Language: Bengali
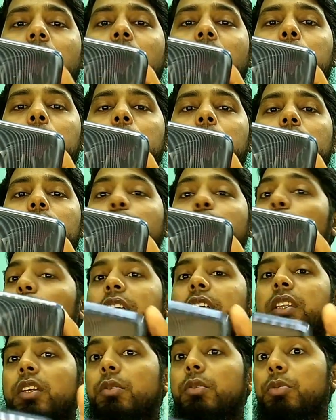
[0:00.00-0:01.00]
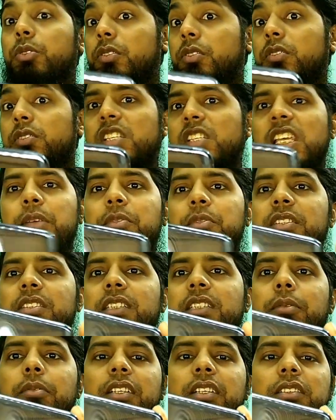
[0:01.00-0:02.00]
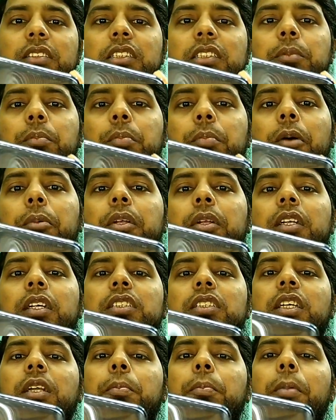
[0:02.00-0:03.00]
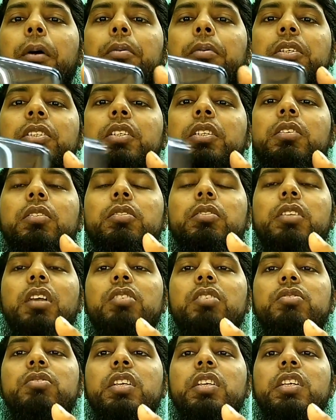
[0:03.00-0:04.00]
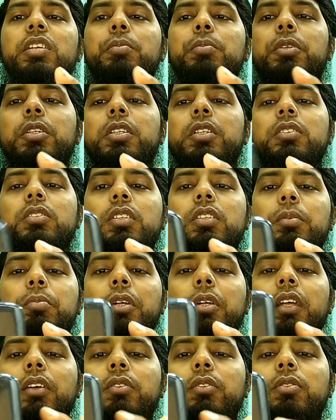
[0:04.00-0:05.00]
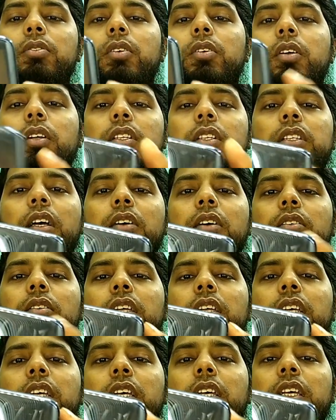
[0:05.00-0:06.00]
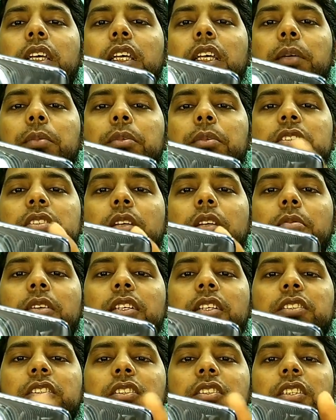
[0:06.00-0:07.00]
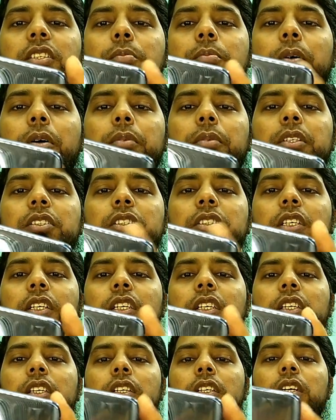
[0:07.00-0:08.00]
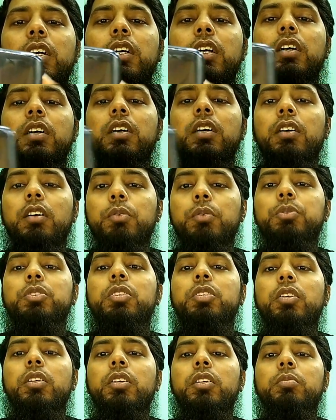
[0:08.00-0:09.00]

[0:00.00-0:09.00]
এবং ফোর কেতে অবশ্যই ইমেজ স্টেবিলাইজেশন পাবেন না যেটা পাবেন সেটা হলো থাউজেন্ড এইটিপিতে যদি আপনি রেকর্ড করেন তাহলে ইমেজ স্টেবিলাইজেশন পাবেন সেটি অবশ্যই অনেক